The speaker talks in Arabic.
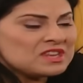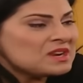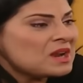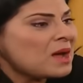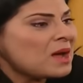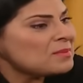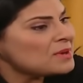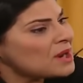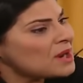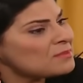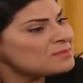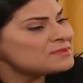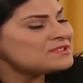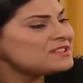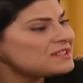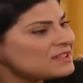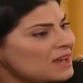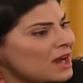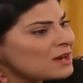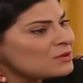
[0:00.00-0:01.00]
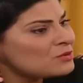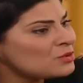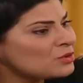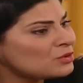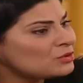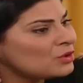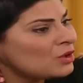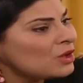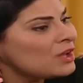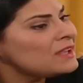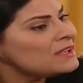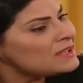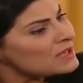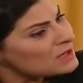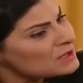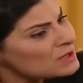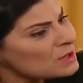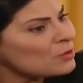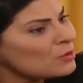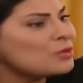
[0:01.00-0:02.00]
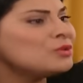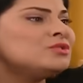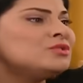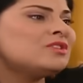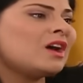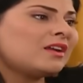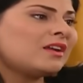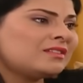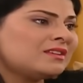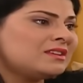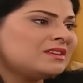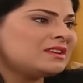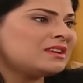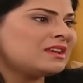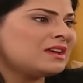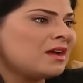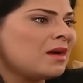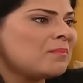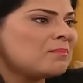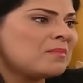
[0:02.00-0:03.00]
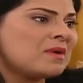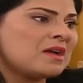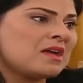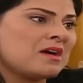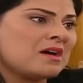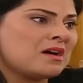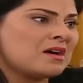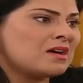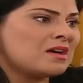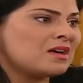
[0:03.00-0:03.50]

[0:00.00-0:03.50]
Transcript: فلوس ايجار وما اعرف شنو لا تسوين هيك ماما